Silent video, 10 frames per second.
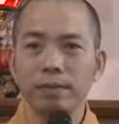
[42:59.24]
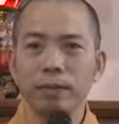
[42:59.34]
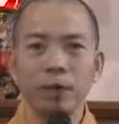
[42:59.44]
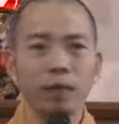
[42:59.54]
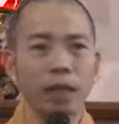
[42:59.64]

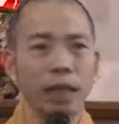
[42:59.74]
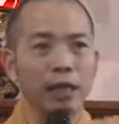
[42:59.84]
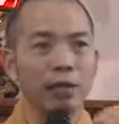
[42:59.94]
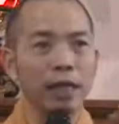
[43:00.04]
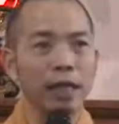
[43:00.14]
Ví dụ tất cả
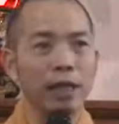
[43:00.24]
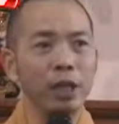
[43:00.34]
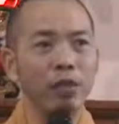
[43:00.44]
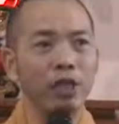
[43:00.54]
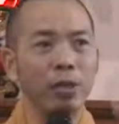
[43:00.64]
chúng ta đây,
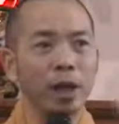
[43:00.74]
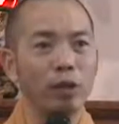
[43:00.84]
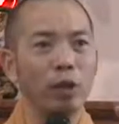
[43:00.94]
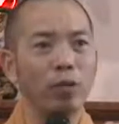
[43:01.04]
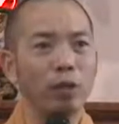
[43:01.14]
nếu sức
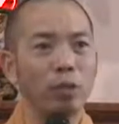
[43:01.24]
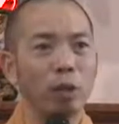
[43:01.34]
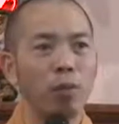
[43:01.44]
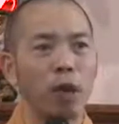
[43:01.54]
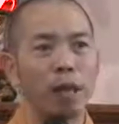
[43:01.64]
khỏe tốt được,
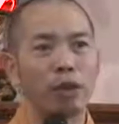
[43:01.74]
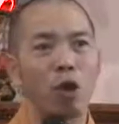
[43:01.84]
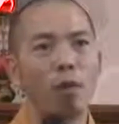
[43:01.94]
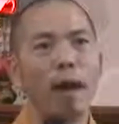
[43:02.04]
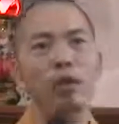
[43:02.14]
một làn
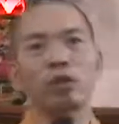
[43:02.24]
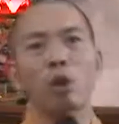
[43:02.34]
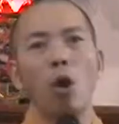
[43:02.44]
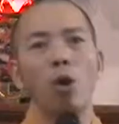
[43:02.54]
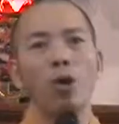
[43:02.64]
gió mát nó
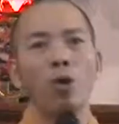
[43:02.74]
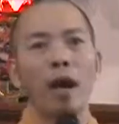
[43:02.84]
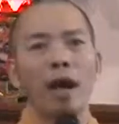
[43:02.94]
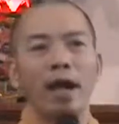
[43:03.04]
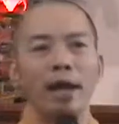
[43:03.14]
thổi
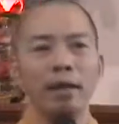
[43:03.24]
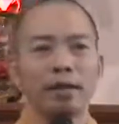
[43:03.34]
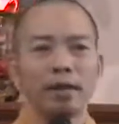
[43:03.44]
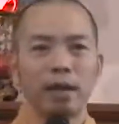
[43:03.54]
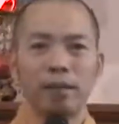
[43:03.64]
qua,
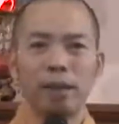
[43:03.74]
các